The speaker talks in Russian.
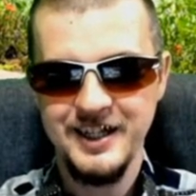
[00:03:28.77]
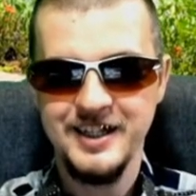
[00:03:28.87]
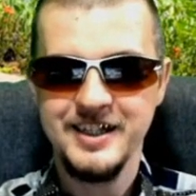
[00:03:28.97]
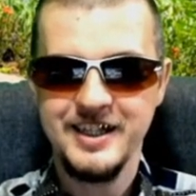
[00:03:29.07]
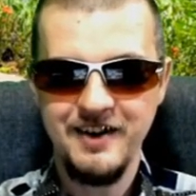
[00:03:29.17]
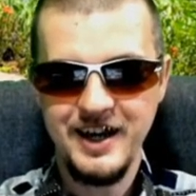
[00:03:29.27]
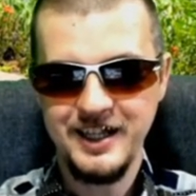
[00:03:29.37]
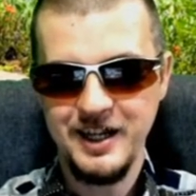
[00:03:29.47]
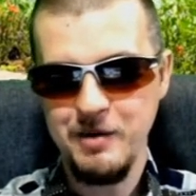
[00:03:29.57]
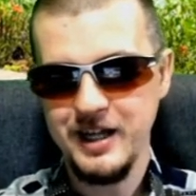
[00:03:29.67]
Давайте,
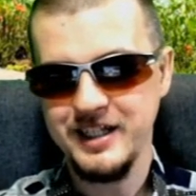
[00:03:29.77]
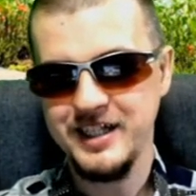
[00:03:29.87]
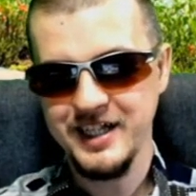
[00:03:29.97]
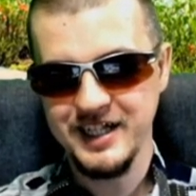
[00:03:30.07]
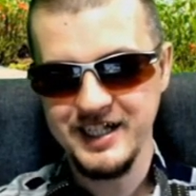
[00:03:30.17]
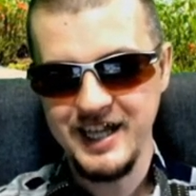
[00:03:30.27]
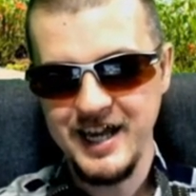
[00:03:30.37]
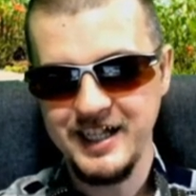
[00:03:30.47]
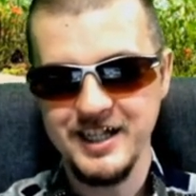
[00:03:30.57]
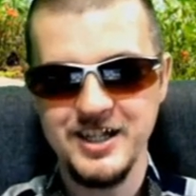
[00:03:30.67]
ребят,
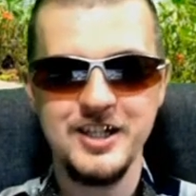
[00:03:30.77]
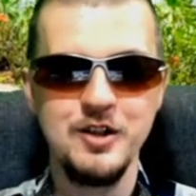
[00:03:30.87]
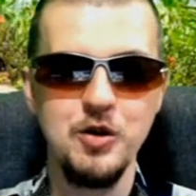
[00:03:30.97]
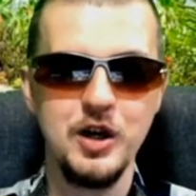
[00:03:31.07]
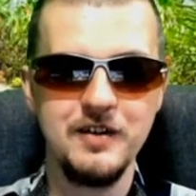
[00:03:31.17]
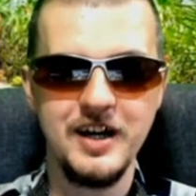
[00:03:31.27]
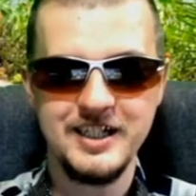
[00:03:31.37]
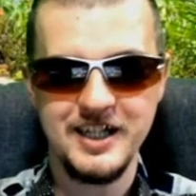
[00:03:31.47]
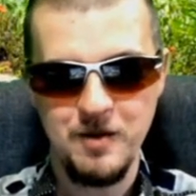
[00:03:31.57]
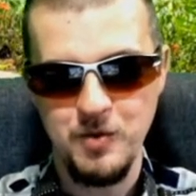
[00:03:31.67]
дерзайте, жду от вас
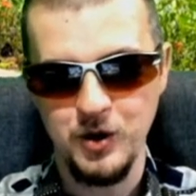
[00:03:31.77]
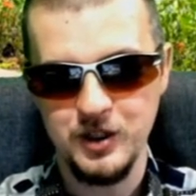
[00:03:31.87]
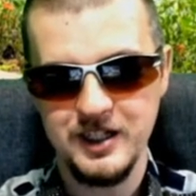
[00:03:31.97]
работ.